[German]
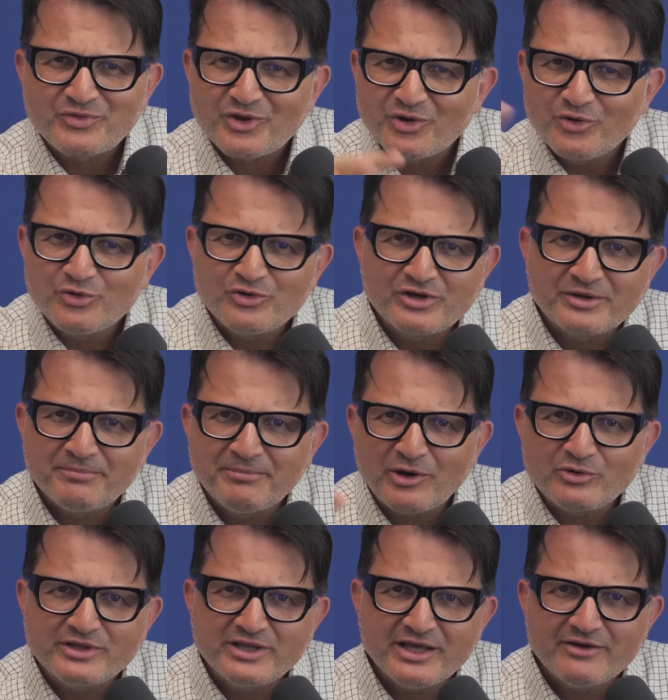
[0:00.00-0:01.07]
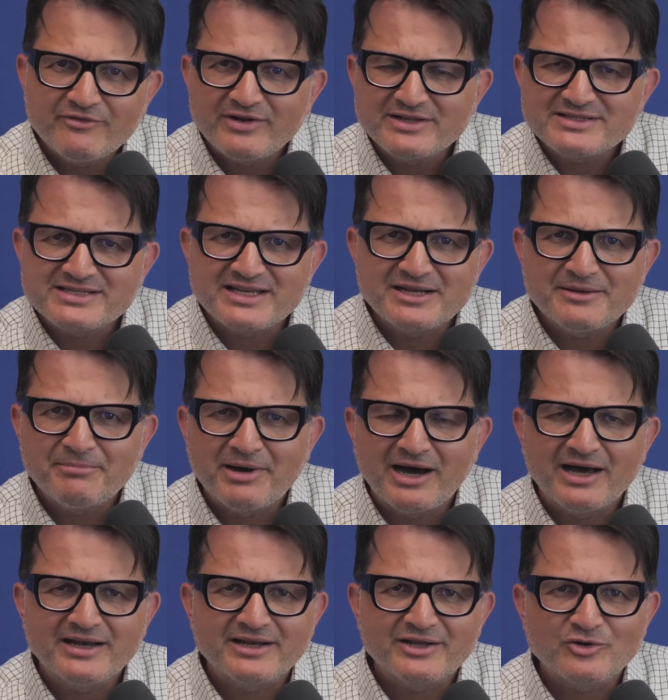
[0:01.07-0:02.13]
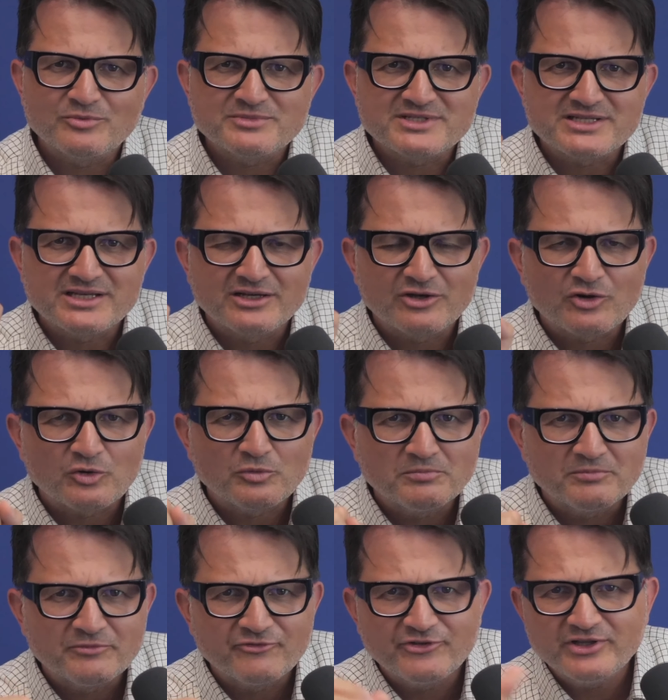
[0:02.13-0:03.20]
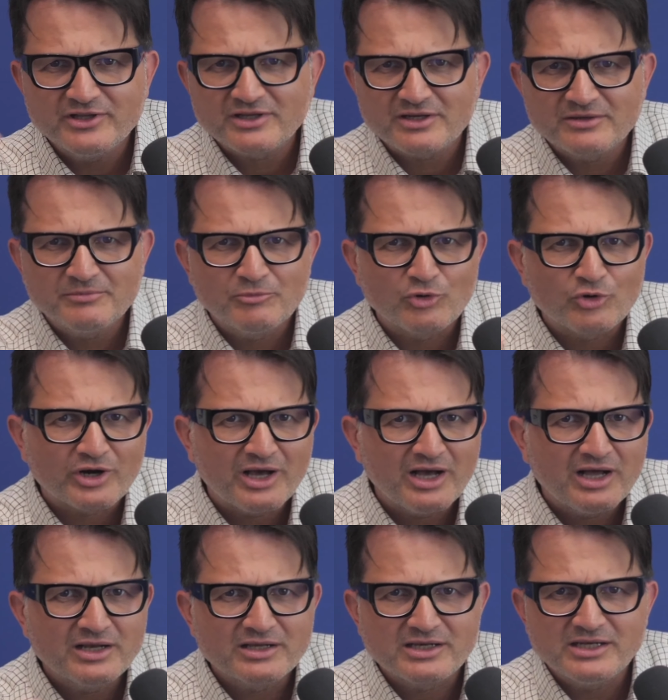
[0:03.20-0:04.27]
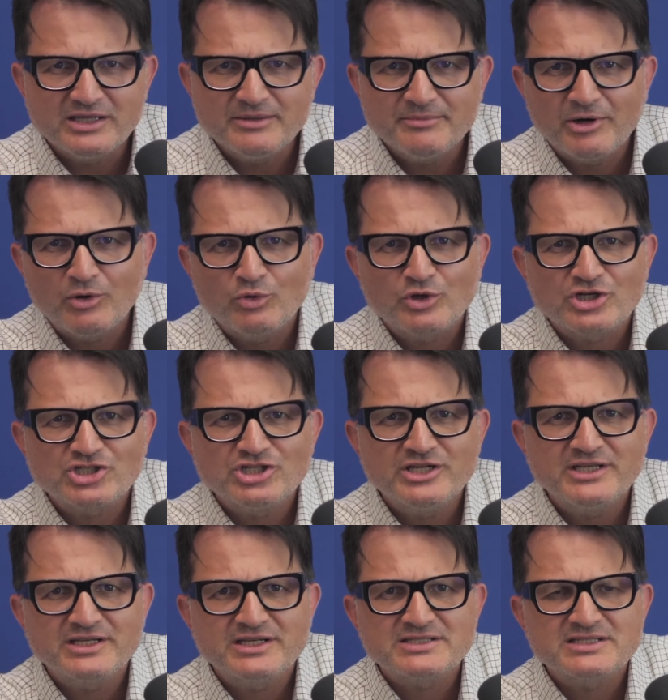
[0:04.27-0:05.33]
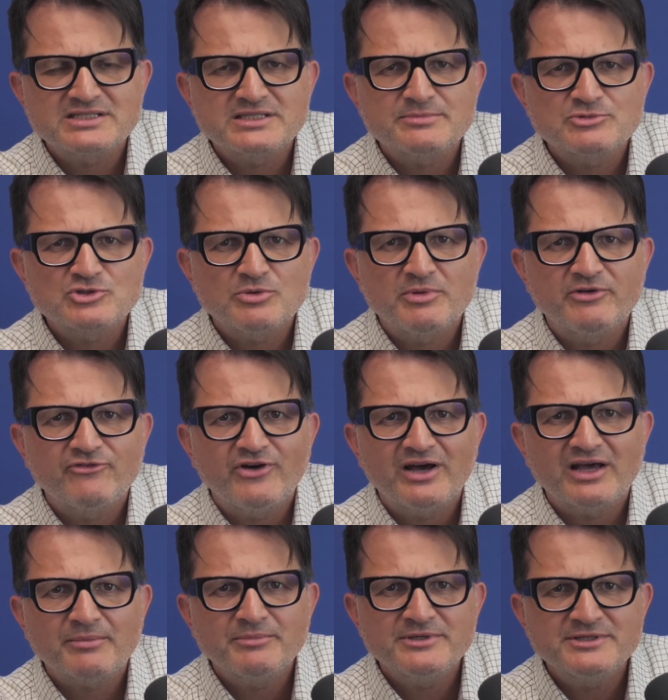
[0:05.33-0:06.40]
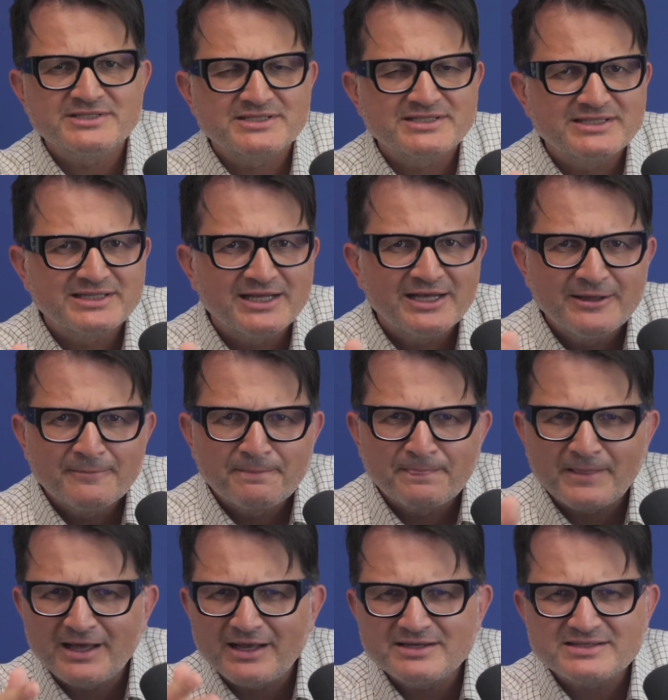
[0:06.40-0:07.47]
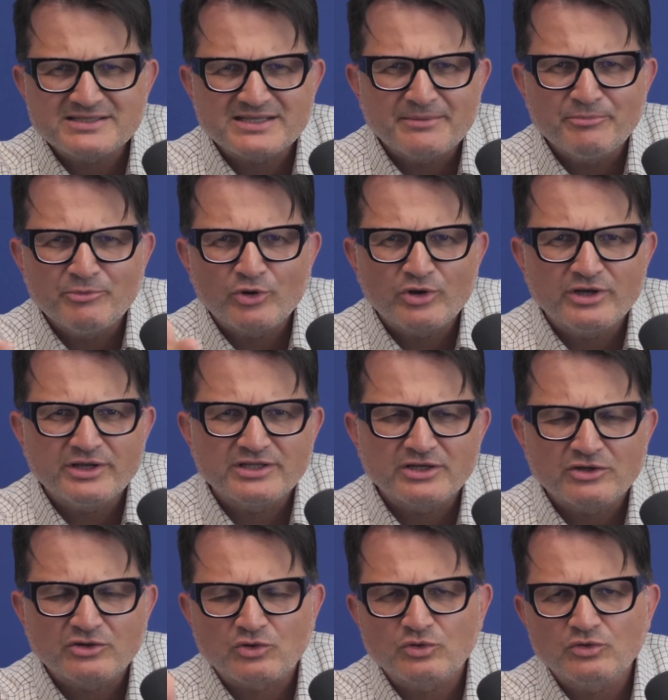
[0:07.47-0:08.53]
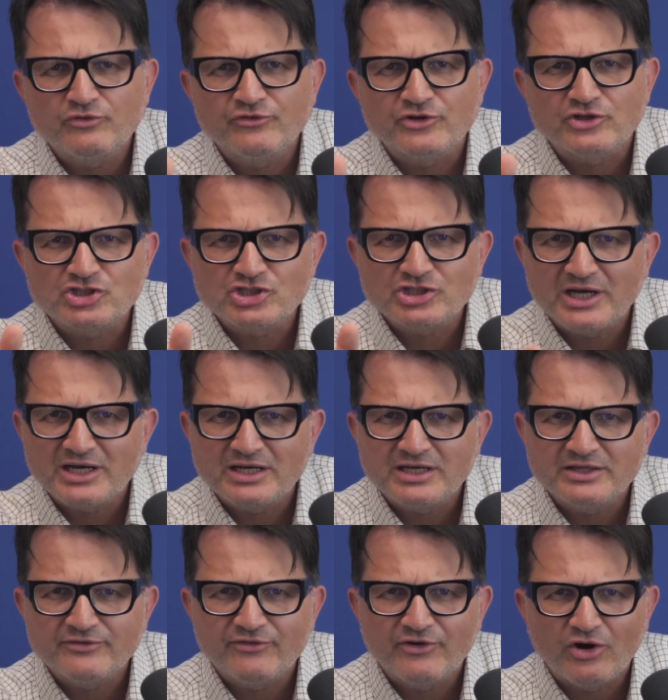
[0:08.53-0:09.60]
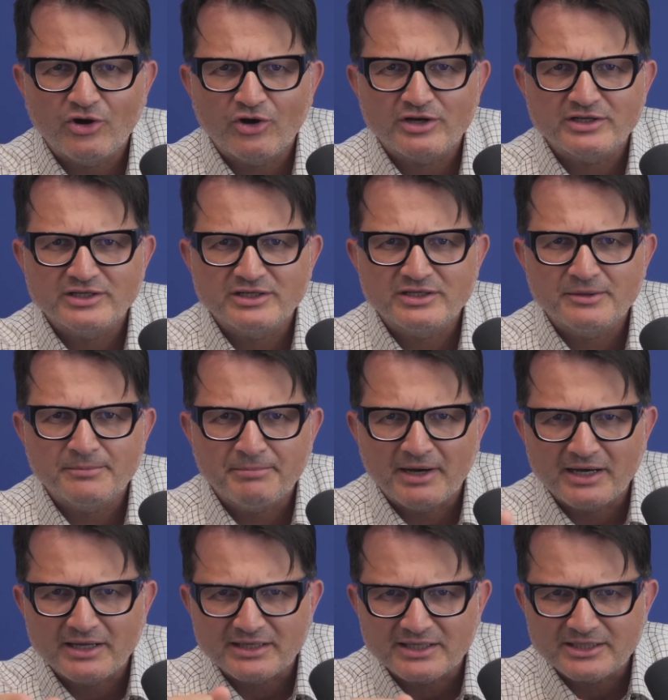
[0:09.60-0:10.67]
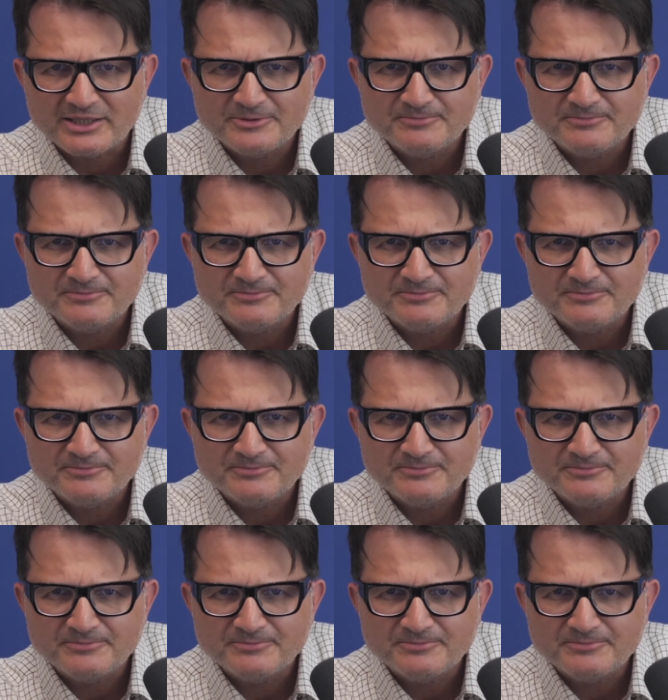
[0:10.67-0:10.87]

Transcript: und baut jeweils eine Panik um sie herum. Viren, Moral, Klima oder schlicht, dass es im Sommer warm ist, alles ein möglicher Grund für staatlich verordnete Panik.